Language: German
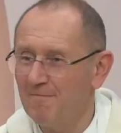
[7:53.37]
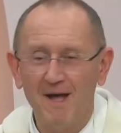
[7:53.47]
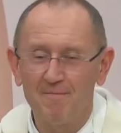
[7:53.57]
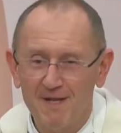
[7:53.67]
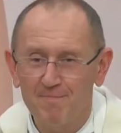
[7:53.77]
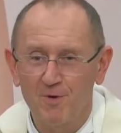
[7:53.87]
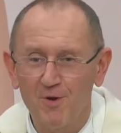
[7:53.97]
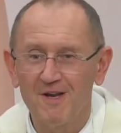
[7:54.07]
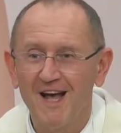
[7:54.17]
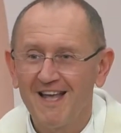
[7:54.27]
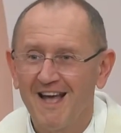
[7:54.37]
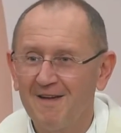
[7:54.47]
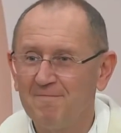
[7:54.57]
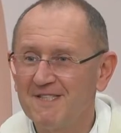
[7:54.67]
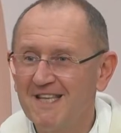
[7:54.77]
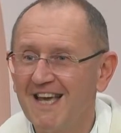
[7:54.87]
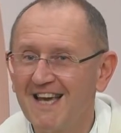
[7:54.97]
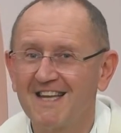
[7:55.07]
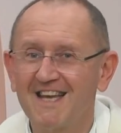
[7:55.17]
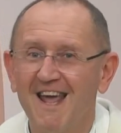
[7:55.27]
na mitbrüllen, ja,
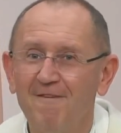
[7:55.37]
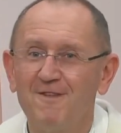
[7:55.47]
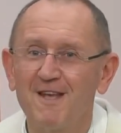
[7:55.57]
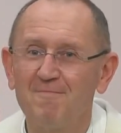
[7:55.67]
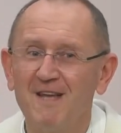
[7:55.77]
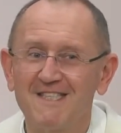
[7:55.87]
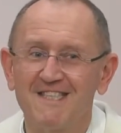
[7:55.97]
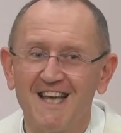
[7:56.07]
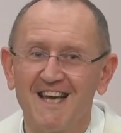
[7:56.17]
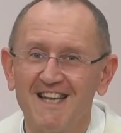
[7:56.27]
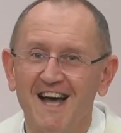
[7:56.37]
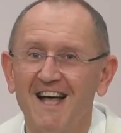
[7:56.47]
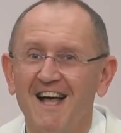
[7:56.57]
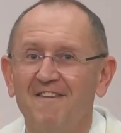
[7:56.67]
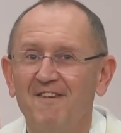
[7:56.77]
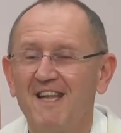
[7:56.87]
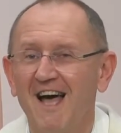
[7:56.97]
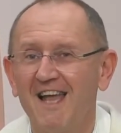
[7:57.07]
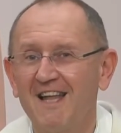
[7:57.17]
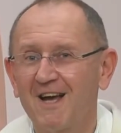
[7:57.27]
singen, kräftig mitsingen, ja, wie der
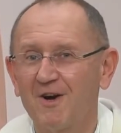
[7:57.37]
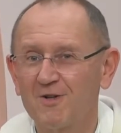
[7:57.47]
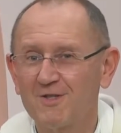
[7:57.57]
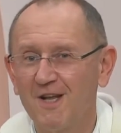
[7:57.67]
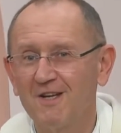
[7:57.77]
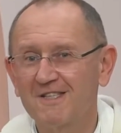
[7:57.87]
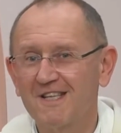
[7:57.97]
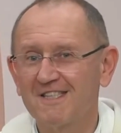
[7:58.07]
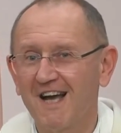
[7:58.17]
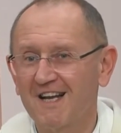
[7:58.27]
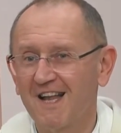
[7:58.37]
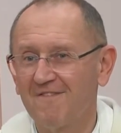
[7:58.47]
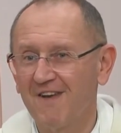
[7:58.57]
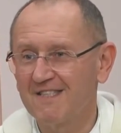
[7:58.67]
heilige Augustinus gesagt hat, wer